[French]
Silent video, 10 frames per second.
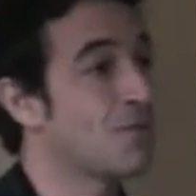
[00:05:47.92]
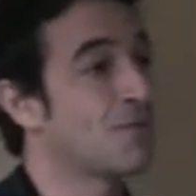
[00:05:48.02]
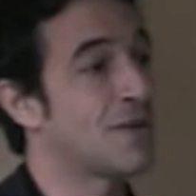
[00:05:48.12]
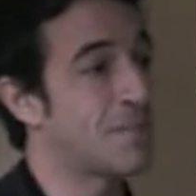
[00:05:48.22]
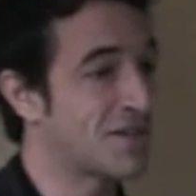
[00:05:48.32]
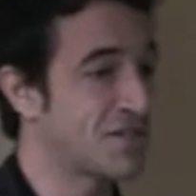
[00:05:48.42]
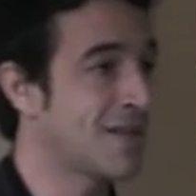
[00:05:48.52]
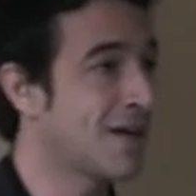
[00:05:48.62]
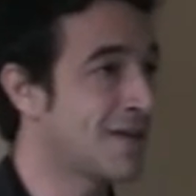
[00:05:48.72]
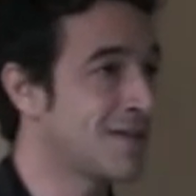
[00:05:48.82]
On n'est pas
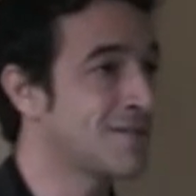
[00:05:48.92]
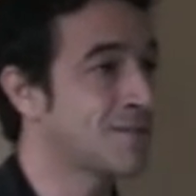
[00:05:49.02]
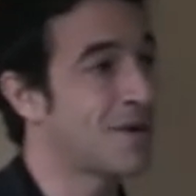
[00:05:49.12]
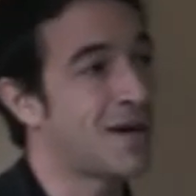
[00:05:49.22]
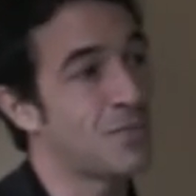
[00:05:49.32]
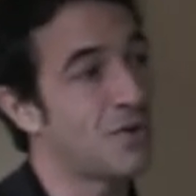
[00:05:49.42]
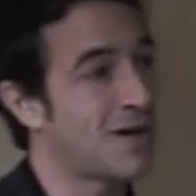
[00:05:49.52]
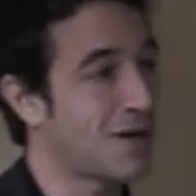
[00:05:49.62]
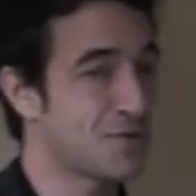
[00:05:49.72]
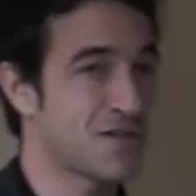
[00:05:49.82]
généraliste par rapport à
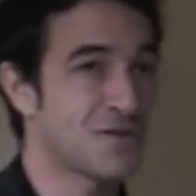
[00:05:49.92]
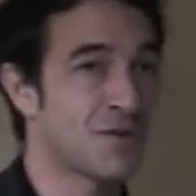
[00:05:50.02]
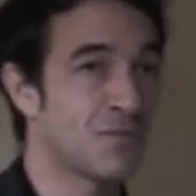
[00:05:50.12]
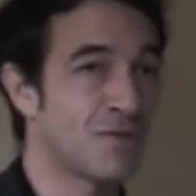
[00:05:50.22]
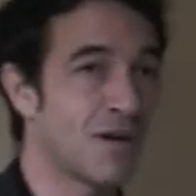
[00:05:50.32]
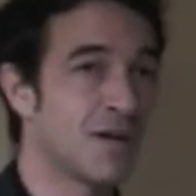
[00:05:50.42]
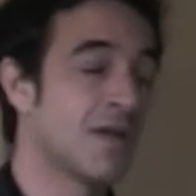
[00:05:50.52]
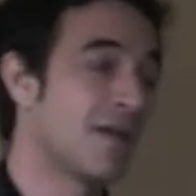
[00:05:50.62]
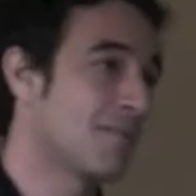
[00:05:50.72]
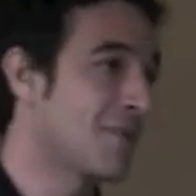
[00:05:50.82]
la recherche d'emploi,
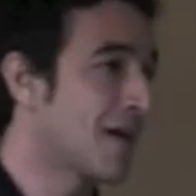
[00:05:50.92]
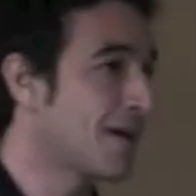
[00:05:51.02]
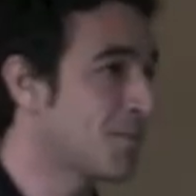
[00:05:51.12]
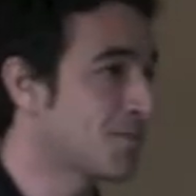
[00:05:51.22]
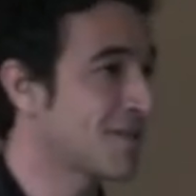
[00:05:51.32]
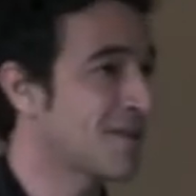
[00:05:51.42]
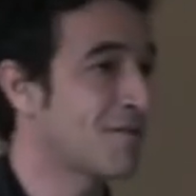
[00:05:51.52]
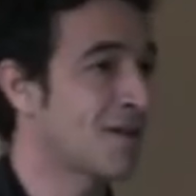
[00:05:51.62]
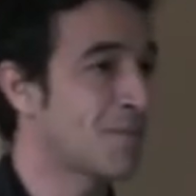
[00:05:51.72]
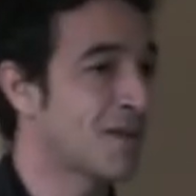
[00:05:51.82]
mais la réponse est
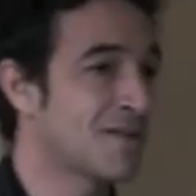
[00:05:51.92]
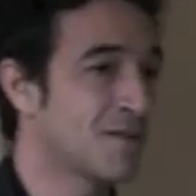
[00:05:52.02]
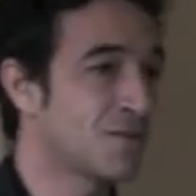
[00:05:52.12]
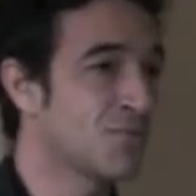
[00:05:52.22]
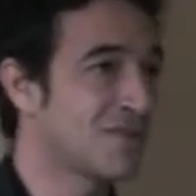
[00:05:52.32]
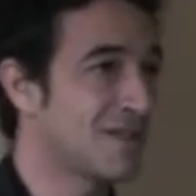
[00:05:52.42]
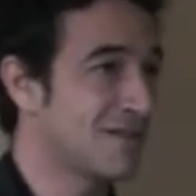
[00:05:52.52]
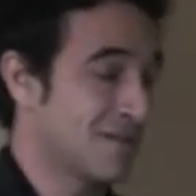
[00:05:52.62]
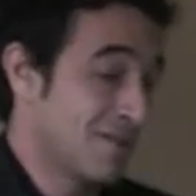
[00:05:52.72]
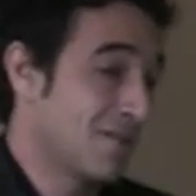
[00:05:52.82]
avérée pertinente puisque
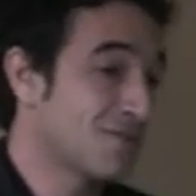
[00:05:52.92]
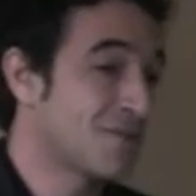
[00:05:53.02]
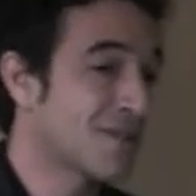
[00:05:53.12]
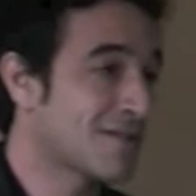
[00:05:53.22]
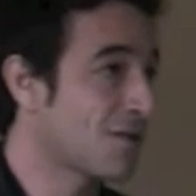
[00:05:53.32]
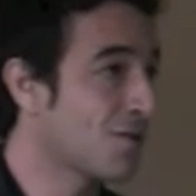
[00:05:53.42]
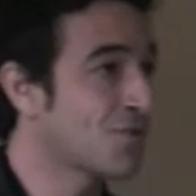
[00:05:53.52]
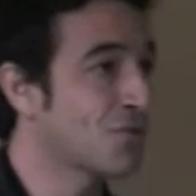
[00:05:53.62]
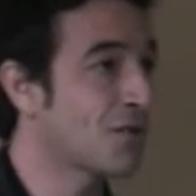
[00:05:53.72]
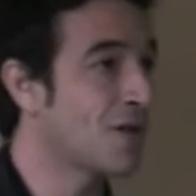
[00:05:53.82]
suite à ces
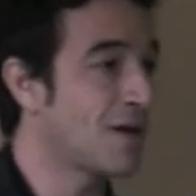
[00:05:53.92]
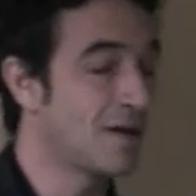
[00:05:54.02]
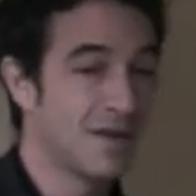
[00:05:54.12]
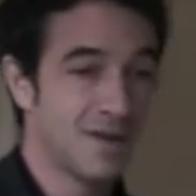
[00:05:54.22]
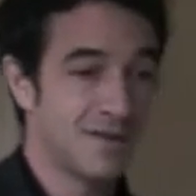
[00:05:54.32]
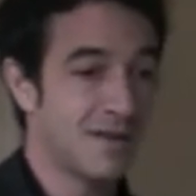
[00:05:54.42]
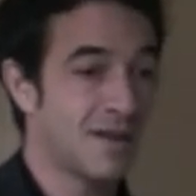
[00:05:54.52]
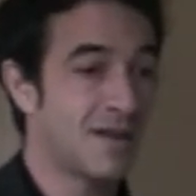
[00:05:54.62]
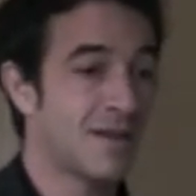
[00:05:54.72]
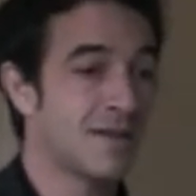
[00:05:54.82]
rencontres-là,
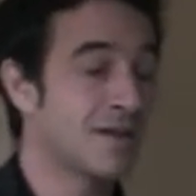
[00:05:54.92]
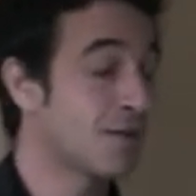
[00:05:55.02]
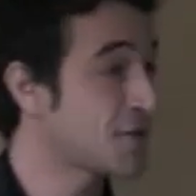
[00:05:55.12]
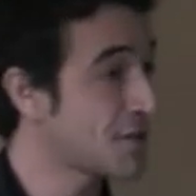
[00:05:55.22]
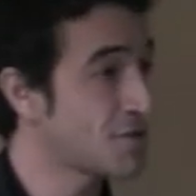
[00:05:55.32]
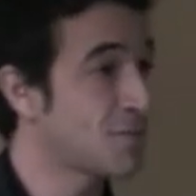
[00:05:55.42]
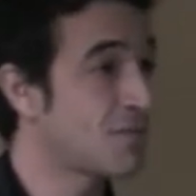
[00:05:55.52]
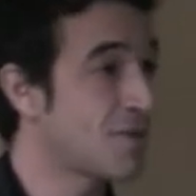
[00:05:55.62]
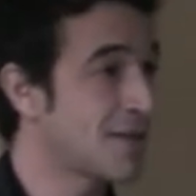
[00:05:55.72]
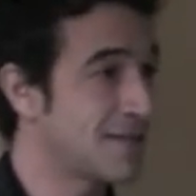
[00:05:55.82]
des, recherches
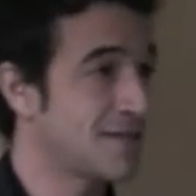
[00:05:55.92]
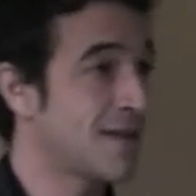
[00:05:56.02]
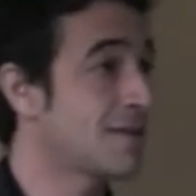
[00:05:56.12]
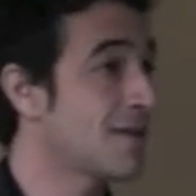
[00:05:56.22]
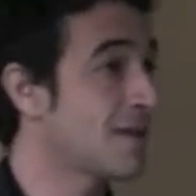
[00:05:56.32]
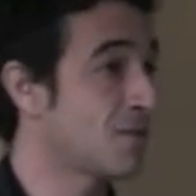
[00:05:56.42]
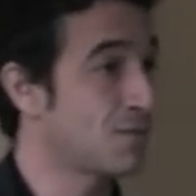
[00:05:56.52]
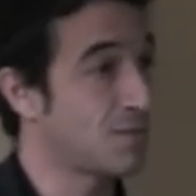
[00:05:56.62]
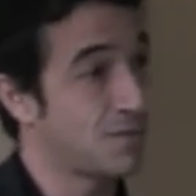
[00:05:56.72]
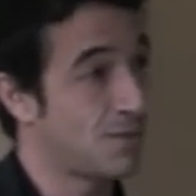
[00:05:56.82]
d'emploi qui stagnaient
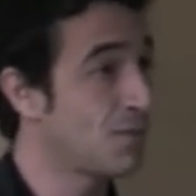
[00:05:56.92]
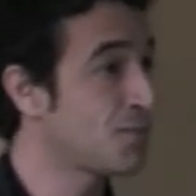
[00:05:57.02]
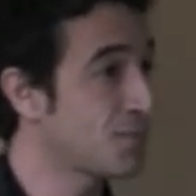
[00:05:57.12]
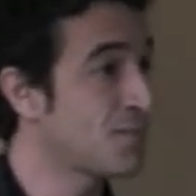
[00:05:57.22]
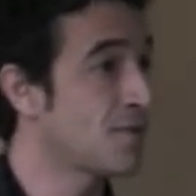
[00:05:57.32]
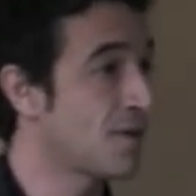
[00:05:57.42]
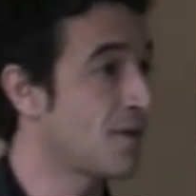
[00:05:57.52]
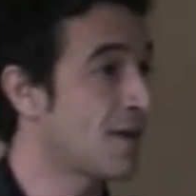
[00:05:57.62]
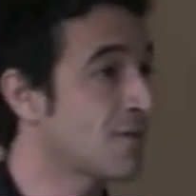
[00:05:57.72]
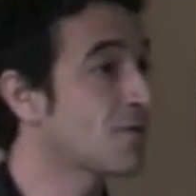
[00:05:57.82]
ont, pu
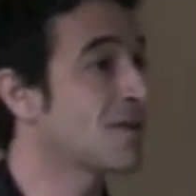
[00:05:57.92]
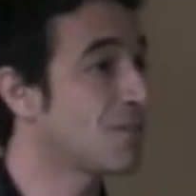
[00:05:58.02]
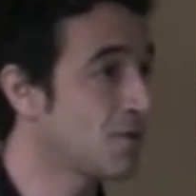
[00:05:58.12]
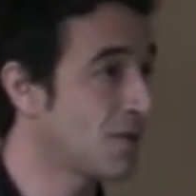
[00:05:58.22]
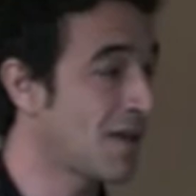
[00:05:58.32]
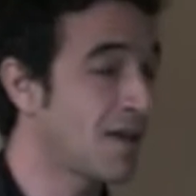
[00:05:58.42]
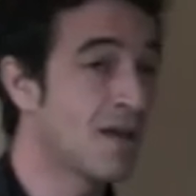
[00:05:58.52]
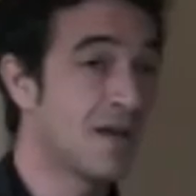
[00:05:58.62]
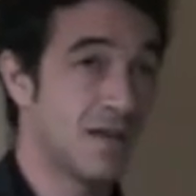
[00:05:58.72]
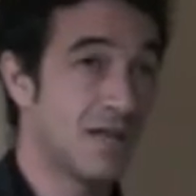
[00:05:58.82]
euh, être débloquées.
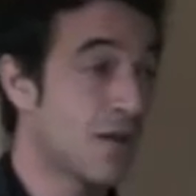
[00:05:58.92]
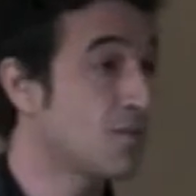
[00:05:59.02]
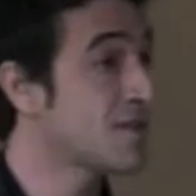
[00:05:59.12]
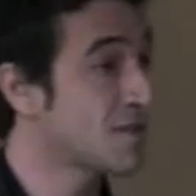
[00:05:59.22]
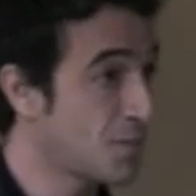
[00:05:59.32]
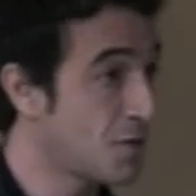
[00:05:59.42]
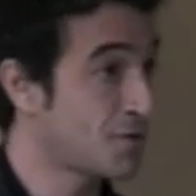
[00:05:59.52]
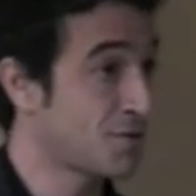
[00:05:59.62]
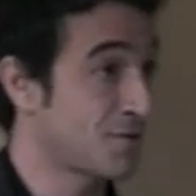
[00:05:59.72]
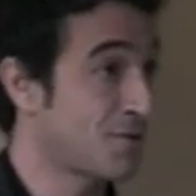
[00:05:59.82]
Il y a eu des
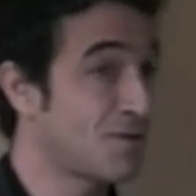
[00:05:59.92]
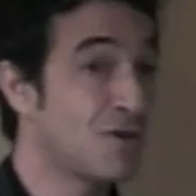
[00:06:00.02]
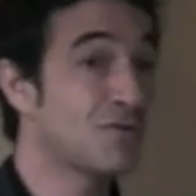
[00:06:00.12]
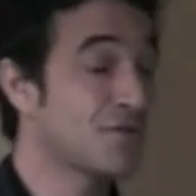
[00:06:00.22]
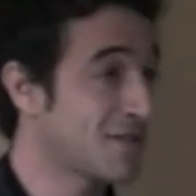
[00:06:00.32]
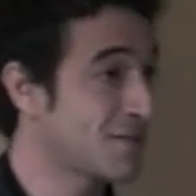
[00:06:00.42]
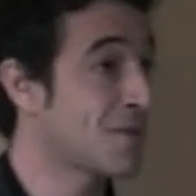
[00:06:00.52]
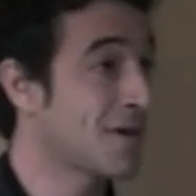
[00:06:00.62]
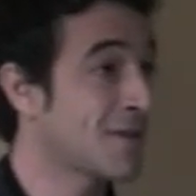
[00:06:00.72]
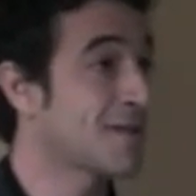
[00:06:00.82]
embauches lors de ces
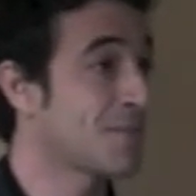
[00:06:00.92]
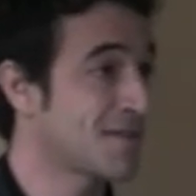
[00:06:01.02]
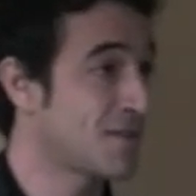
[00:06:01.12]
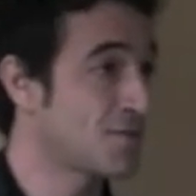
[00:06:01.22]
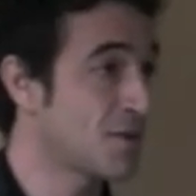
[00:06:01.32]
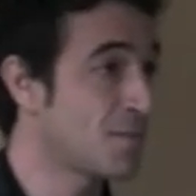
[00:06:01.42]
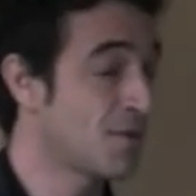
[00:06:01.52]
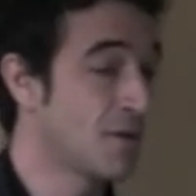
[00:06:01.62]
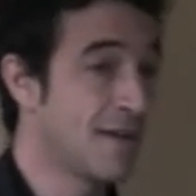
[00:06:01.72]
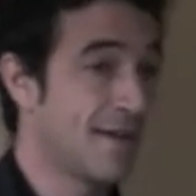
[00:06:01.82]
soirées Tapas and Job.
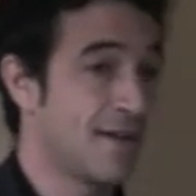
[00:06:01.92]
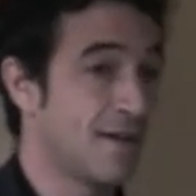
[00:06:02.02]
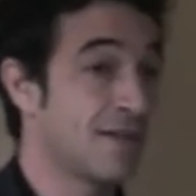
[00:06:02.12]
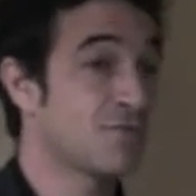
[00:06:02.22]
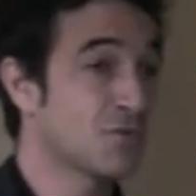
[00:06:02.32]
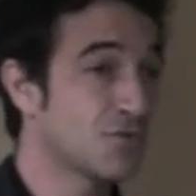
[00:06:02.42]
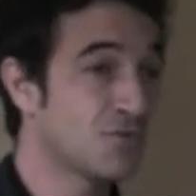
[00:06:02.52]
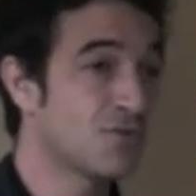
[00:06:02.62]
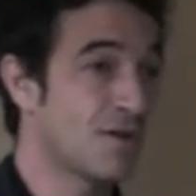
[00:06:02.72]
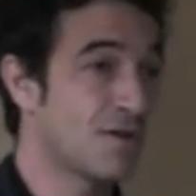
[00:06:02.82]
Euh, et
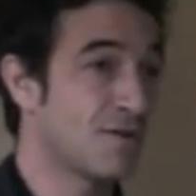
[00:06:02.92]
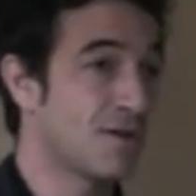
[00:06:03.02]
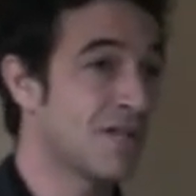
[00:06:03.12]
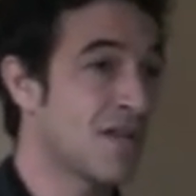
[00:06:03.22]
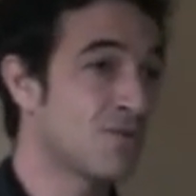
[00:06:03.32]
surtout, il y a